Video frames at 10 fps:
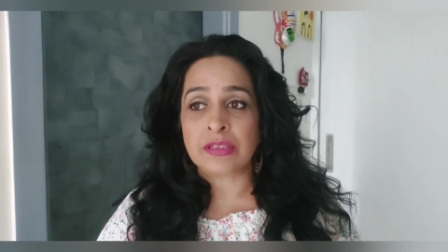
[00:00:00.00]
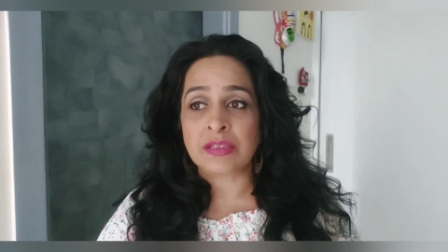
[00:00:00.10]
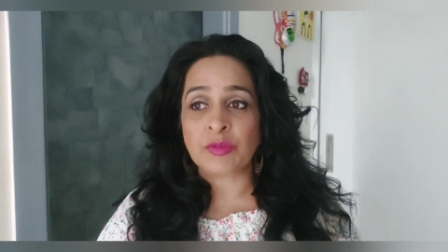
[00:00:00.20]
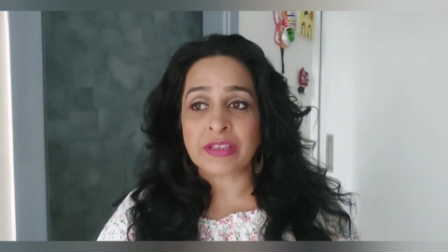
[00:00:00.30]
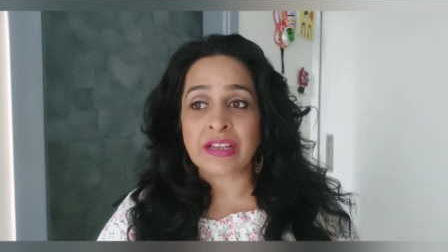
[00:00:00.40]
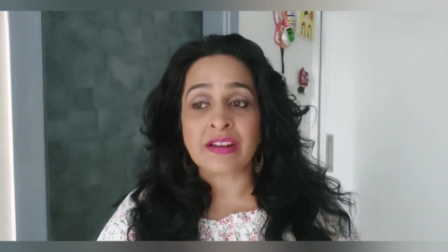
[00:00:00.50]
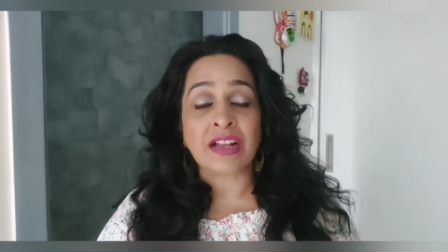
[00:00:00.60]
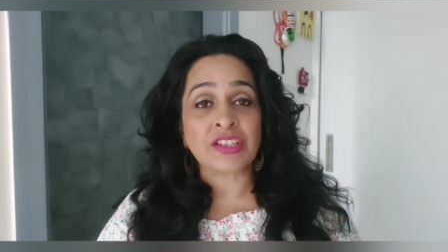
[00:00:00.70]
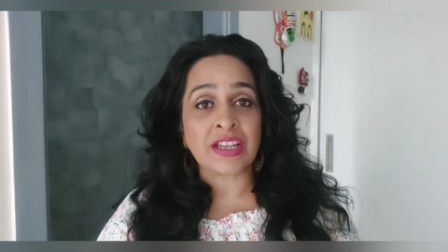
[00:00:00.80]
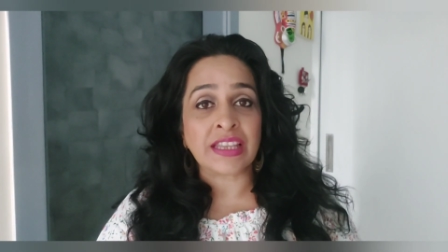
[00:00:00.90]
जिसे बोलते हैं
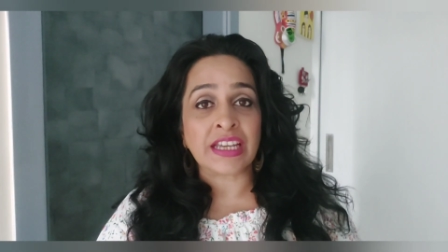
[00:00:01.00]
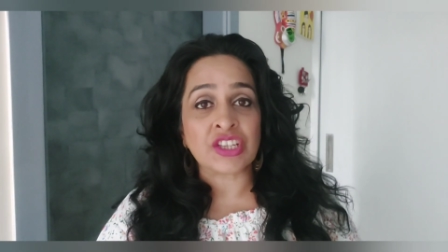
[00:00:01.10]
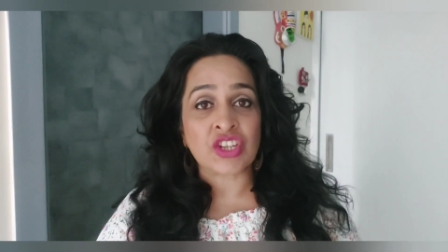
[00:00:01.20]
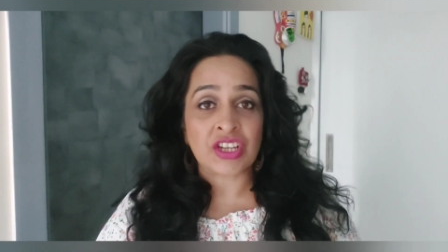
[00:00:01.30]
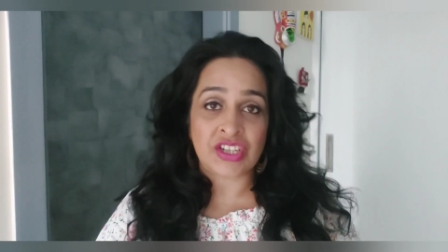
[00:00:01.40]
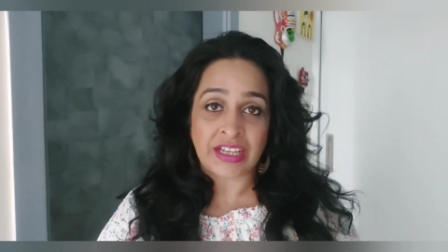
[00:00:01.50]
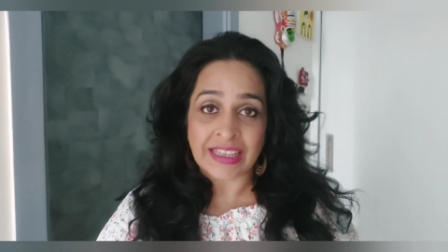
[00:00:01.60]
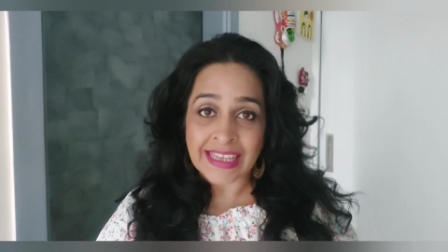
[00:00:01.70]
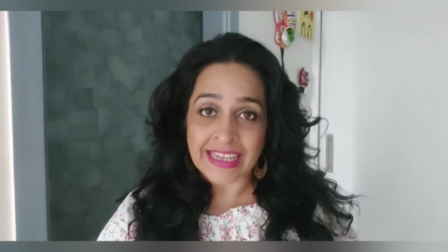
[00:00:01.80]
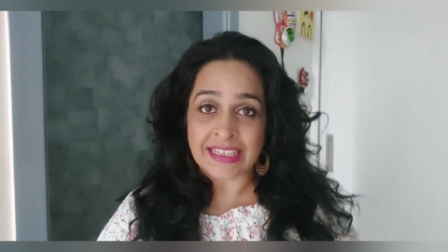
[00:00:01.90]
राजनीतिक इच्छा
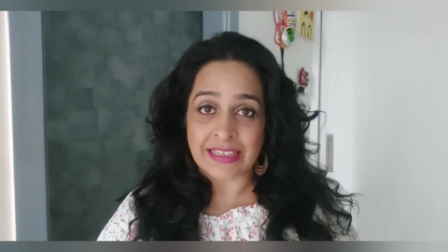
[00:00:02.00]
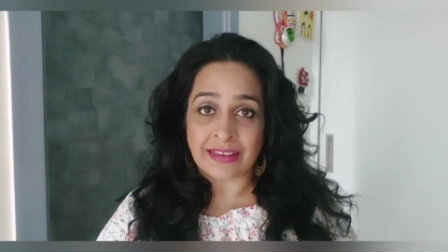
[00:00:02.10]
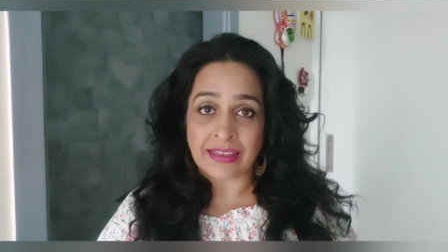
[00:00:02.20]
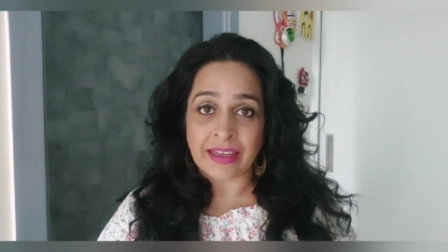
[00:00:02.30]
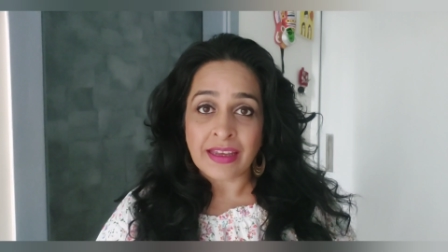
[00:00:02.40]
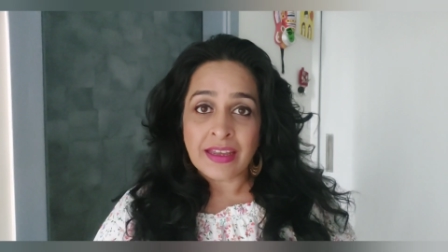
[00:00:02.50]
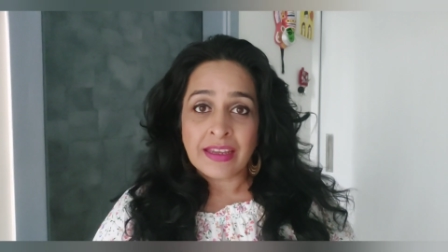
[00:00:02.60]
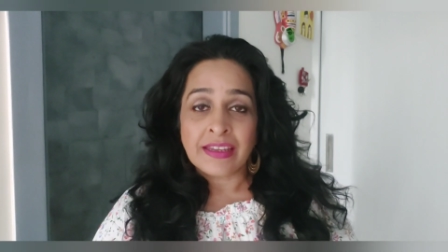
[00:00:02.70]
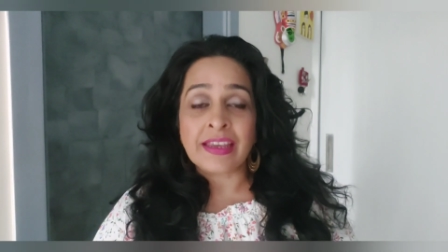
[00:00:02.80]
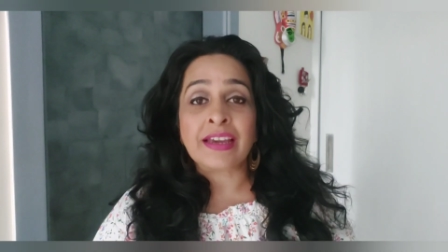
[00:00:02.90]
शक्ति के चलते
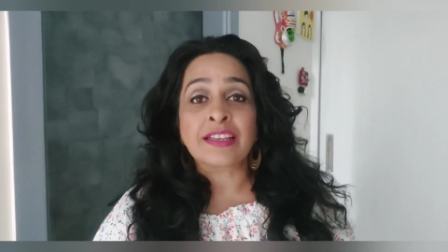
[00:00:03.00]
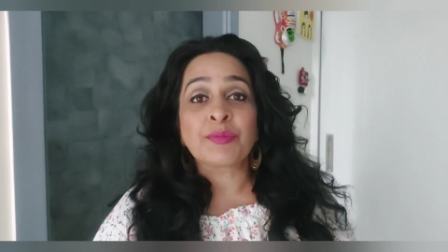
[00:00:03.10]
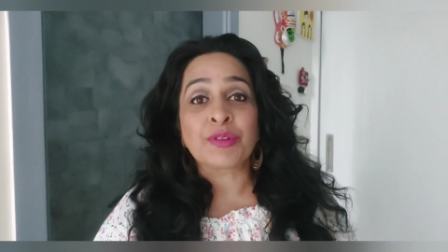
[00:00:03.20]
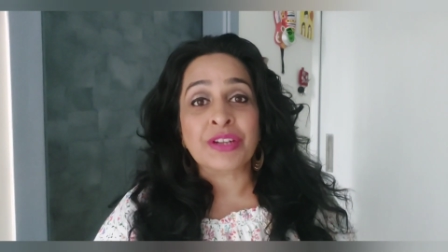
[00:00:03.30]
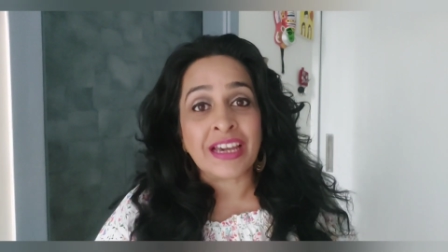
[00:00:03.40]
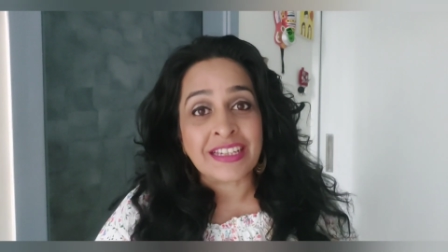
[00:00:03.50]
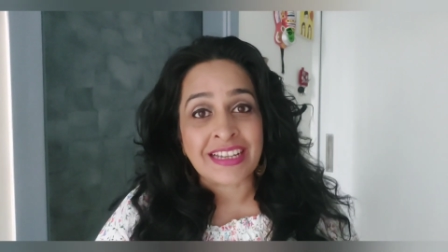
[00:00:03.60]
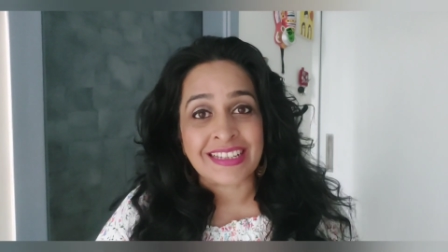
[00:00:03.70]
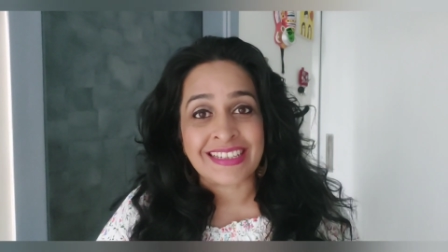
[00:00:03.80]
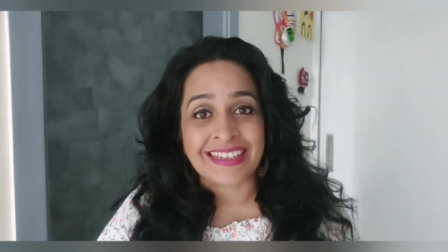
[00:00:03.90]
ये कदम उठाया
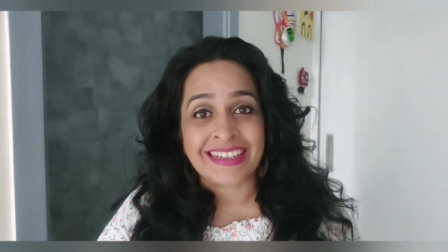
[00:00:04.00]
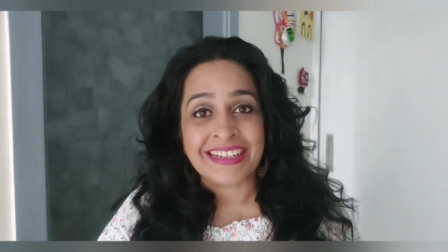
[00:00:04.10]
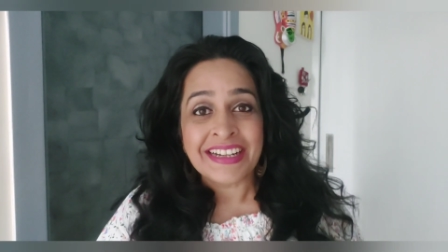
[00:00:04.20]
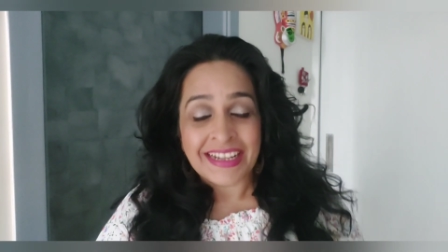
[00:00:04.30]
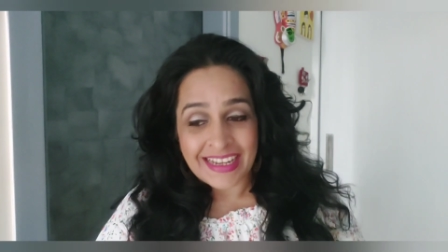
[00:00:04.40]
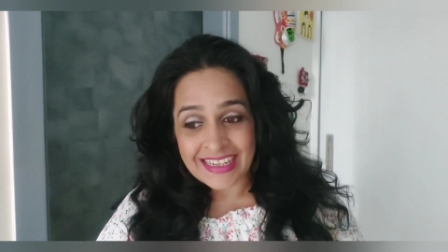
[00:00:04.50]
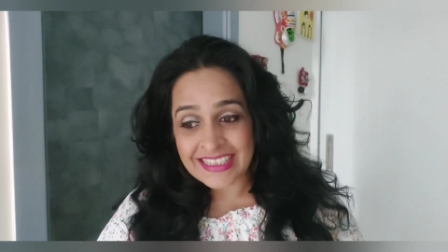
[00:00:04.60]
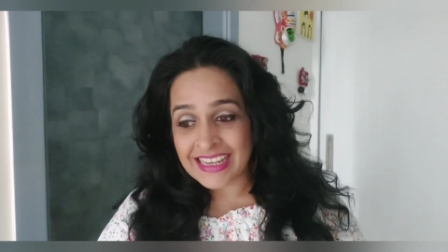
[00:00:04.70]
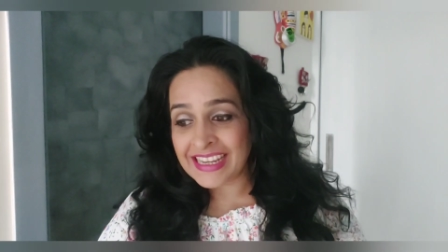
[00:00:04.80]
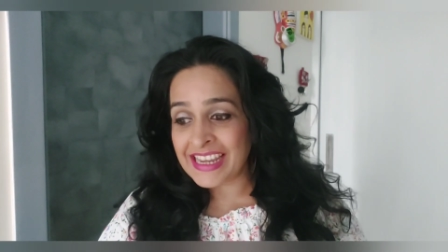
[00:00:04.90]
जा सका
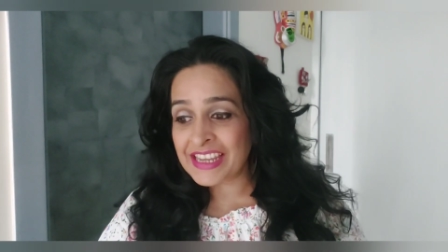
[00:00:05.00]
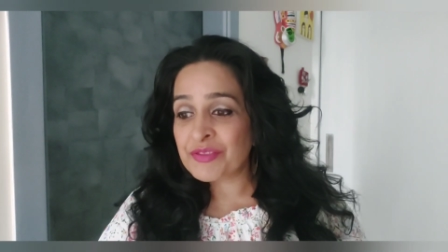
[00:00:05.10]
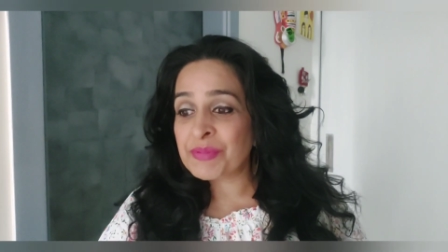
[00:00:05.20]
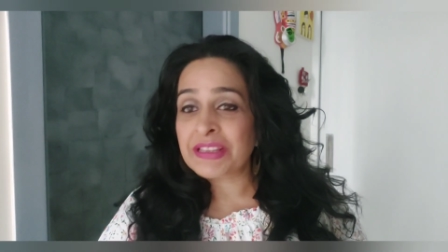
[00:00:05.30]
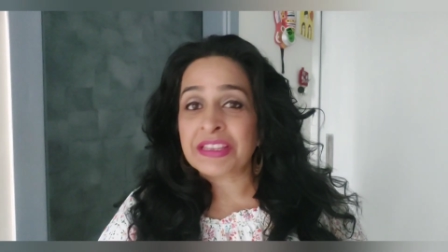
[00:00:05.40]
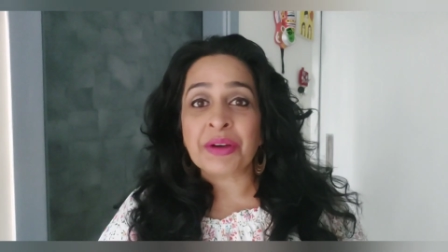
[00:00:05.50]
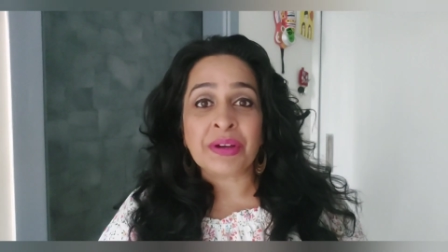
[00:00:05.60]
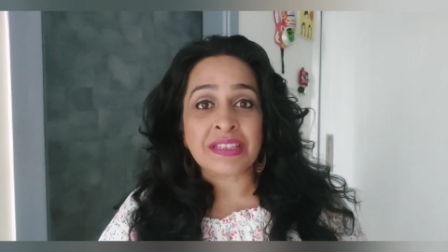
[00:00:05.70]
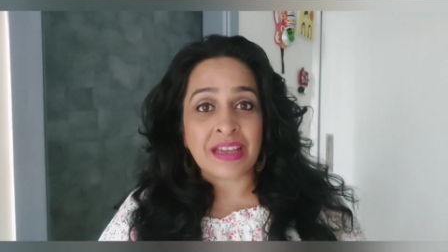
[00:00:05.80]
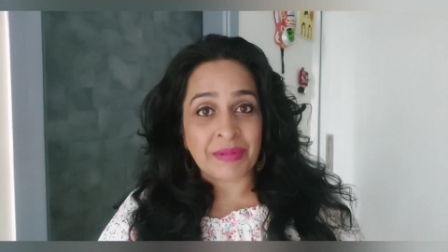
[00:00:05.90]
ऐसा नहीं है कि विफलताओं
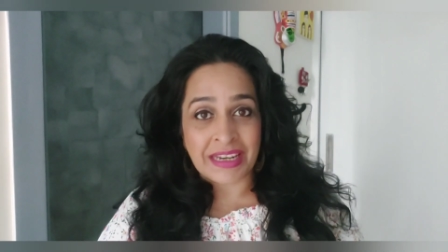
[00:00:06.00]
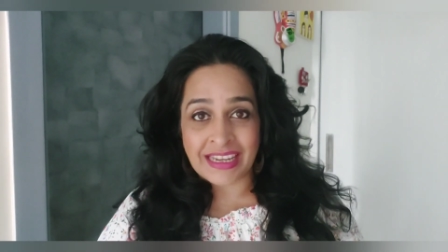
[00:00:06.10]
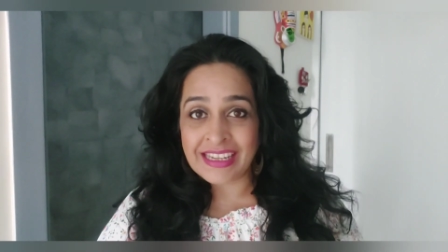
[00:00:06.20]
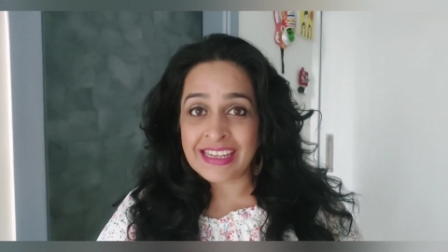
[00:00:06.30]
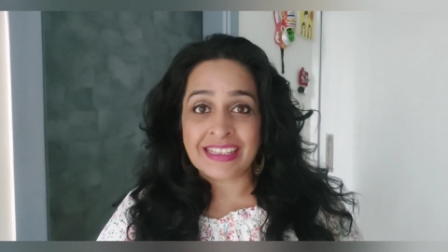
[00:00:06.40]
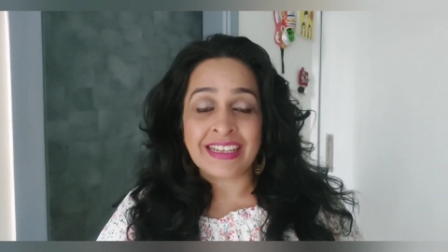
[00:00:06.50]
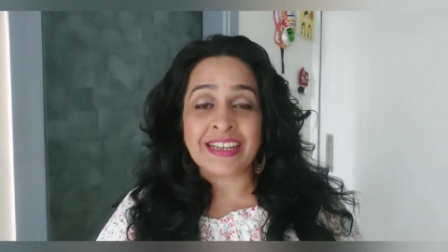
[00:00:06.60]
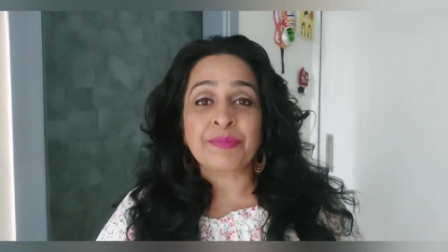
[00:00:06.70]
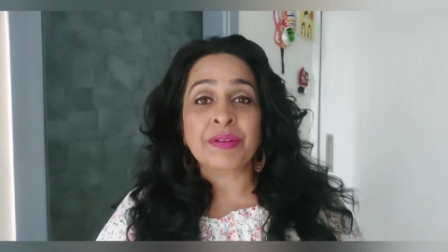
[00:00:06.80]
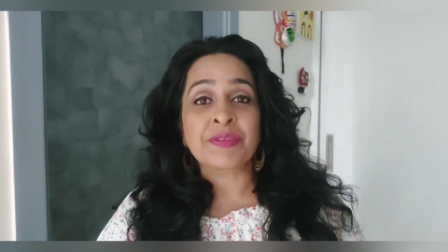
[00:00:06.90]
का सामना नहीं किया था
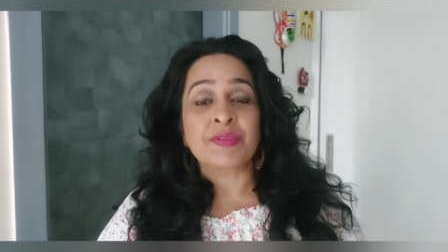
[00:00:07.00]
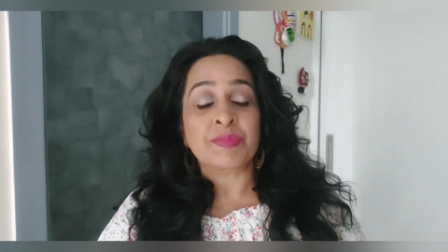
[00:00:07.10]
लेकिन फिर